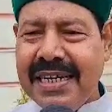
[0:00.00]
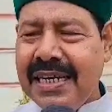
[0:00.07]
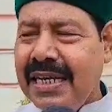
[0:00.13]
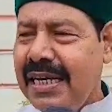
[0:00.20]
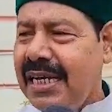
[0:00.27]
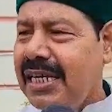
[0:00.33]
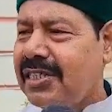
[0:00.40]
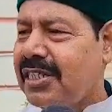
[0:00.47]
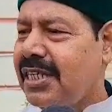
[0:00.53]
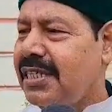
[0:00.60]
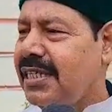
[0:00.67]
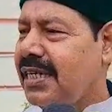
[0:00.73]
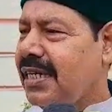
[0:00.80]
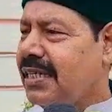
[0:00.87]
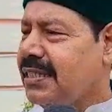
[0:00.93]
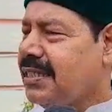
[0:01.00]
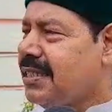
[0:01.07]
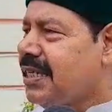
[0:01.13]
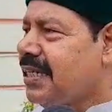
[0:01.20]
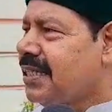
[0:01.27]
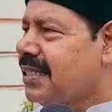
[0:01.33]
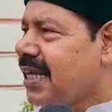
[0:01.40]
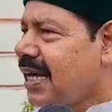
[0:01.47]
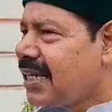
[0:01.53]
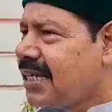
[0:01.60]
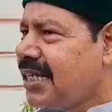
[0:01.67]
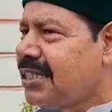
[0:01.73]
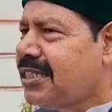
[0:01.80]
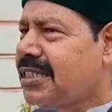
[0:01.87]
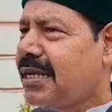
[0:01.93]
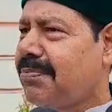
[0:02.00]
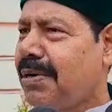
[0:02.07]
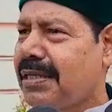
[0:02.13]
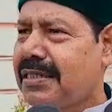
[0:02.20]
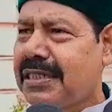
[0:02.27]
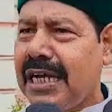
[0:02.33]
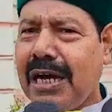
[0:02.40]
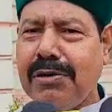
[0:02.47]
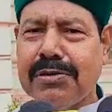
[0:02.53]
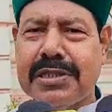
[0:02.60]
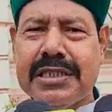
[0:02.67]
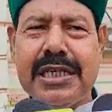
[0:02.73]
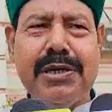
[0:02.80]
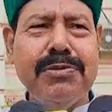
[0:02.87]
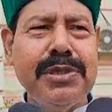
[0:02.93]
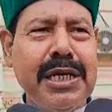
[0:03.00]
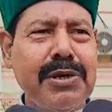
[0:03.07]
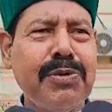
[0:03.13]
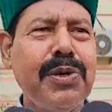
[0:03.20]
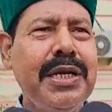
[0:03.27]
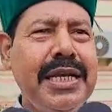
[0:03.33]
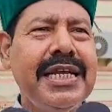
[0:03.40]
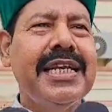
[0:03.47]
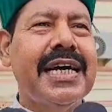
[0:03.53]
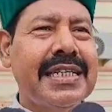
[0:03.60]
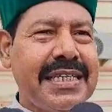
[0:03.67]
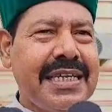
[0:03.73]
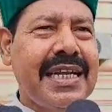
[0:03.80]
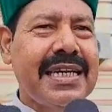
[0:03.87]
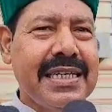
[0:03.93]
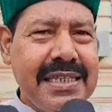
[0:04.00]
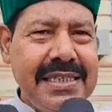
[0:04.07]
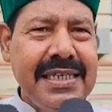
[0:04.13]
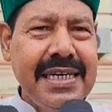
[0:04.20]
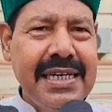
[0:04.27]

इसलिए जनता के समस्याओं से उन्हें कोई लेना देना नहीं है